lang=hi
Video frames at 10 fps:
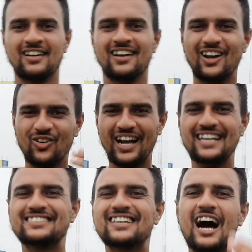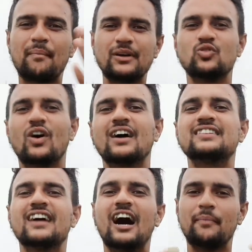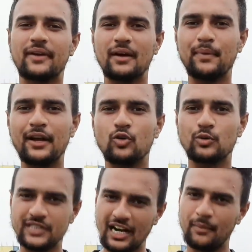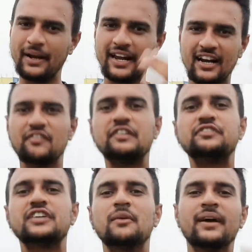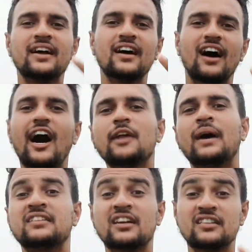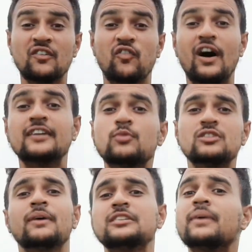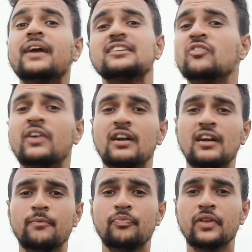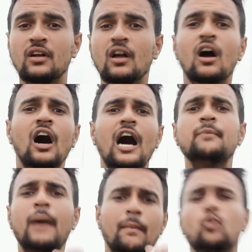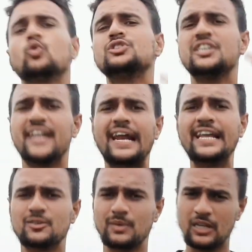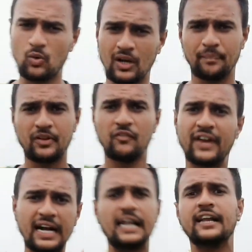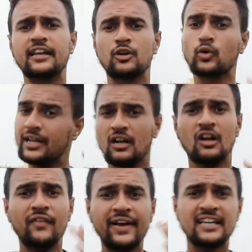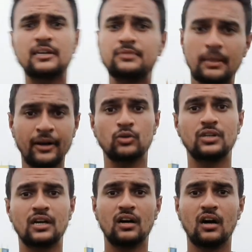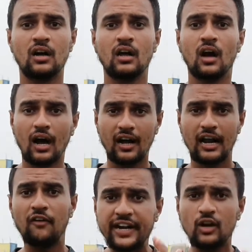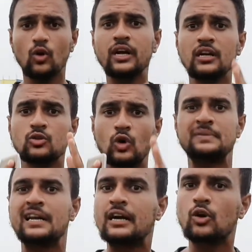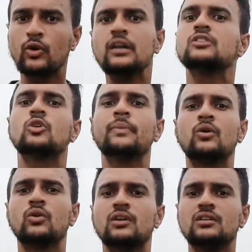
हेलो गाइस आपका स्वागत है आपके अपने यूट्यूब चैनल में क्रिकेट विद विशाल में आज बात करते हैं फास्ट बॉलर्स मैच में कैसे विकेट लें आज मैं आपको कुछ टेक्निक्स बताऊंगा विकेट लेने की क्योंकि विकेट सबसे मेन होता है अगर आप विकेट लोगे तो आप सिलेक्टरों की नज़रों में रहोगे